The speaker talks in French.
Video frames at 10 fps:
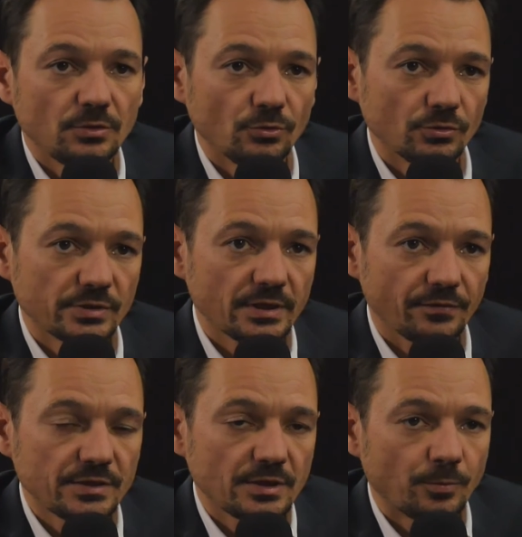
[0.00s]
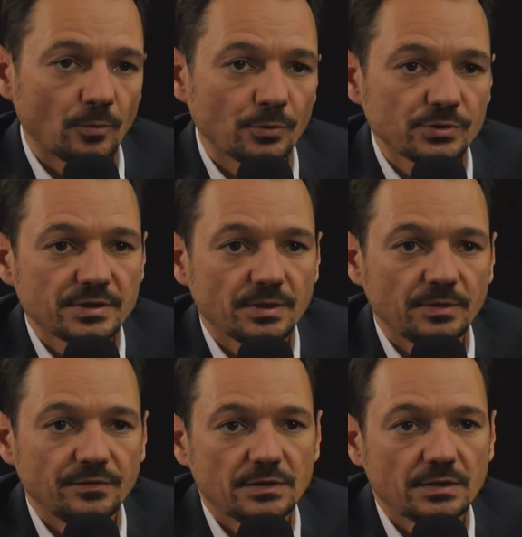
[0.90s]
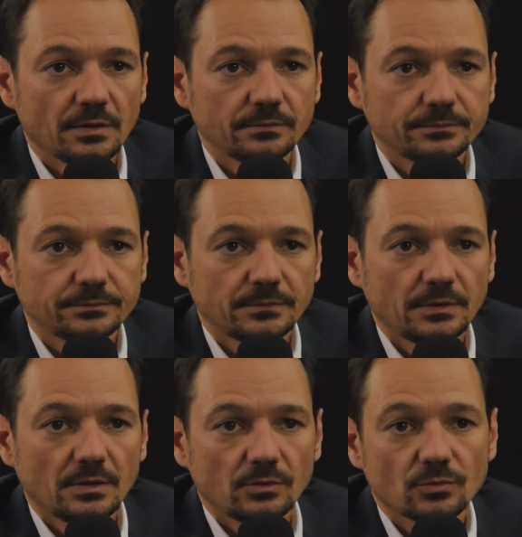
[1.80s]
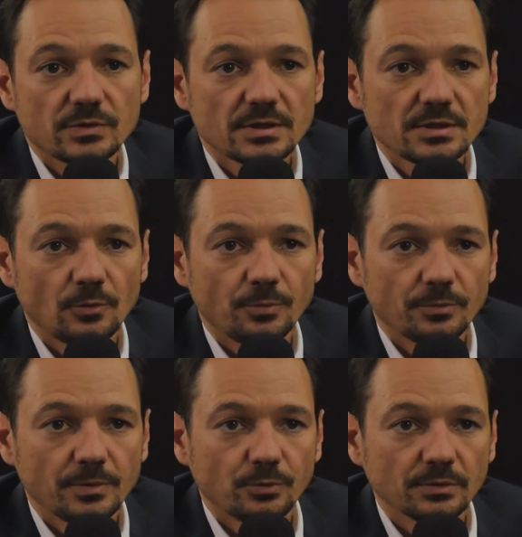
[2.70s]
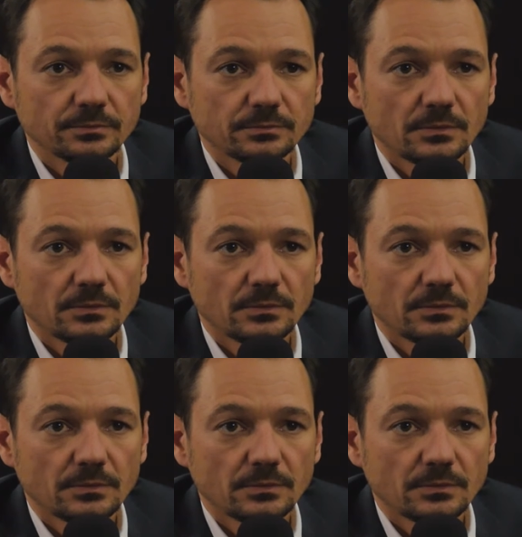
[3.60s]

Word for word: de service qu'il propose à ses bénéficiaires. Donc ça, c'est le premier point.